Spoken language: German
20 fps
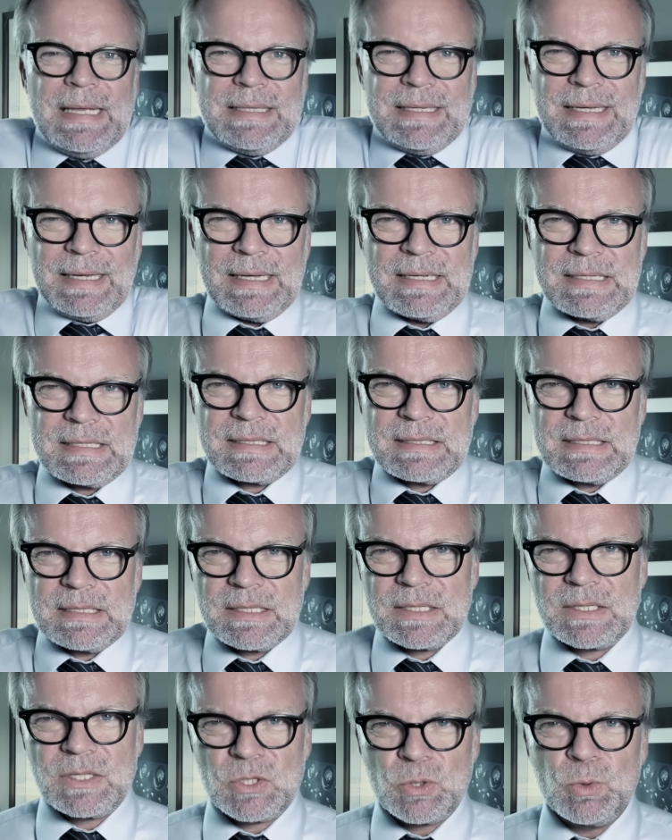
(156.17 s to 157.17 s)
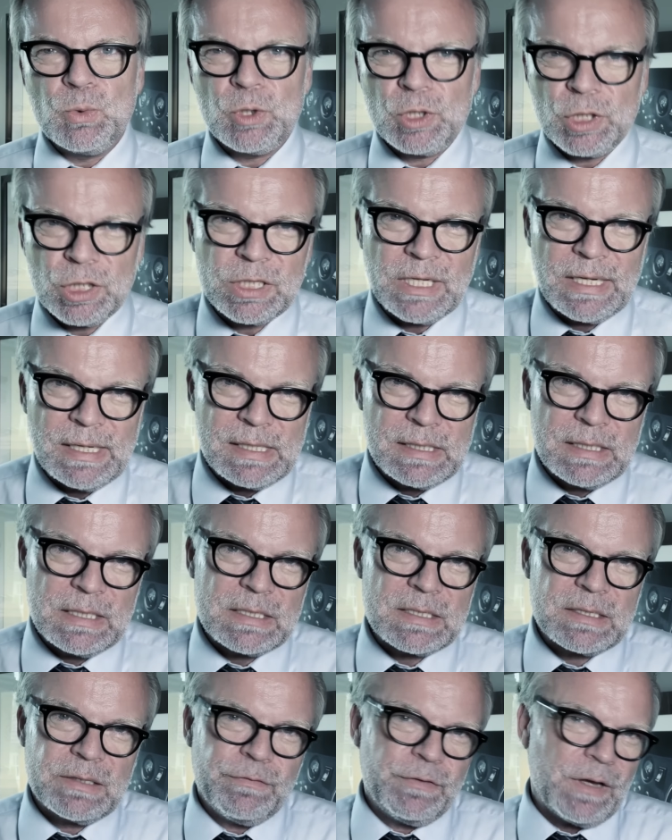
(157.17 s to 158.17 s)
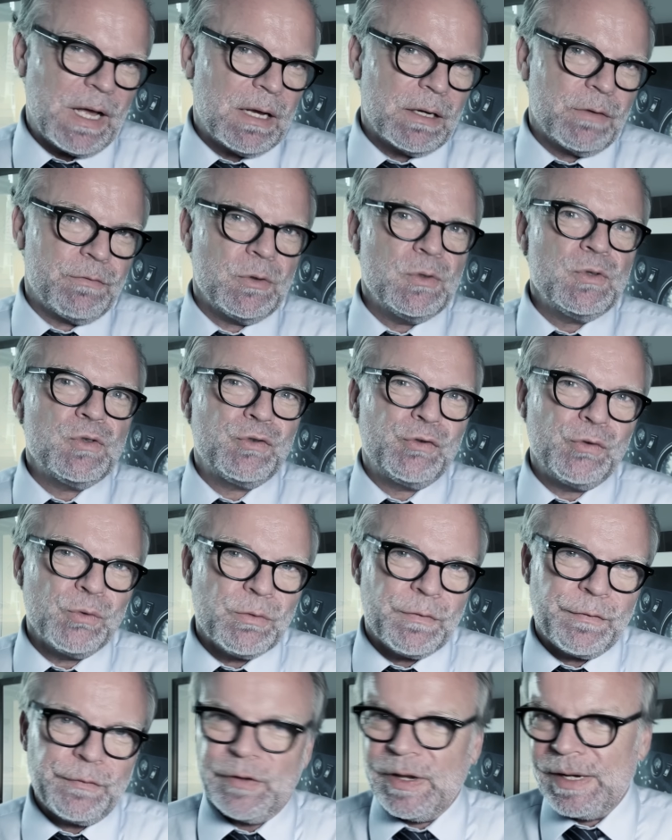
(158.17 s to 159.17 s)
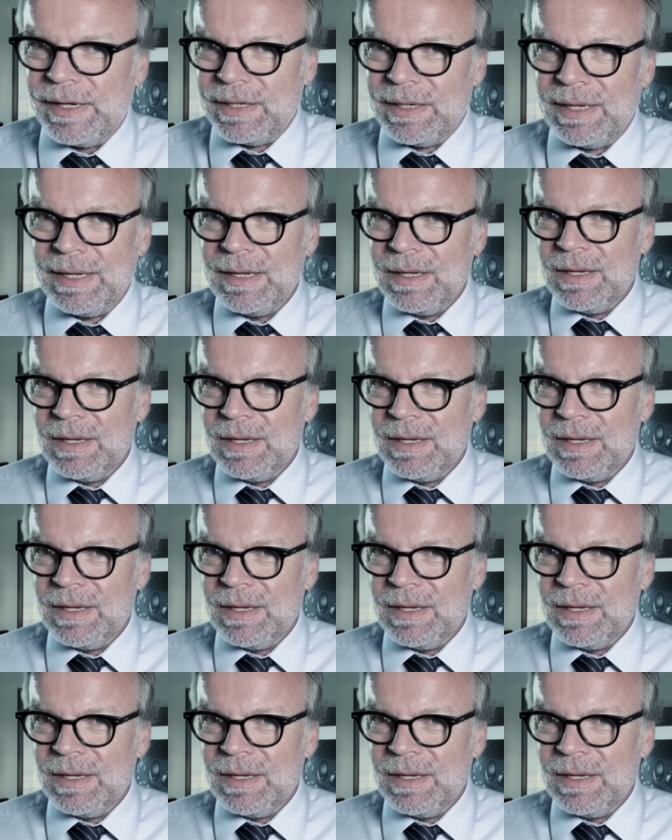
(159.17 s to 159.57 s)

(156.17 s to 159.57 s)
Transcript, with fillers: Der Rest des Zustellen ist eine Frage von Zufällen.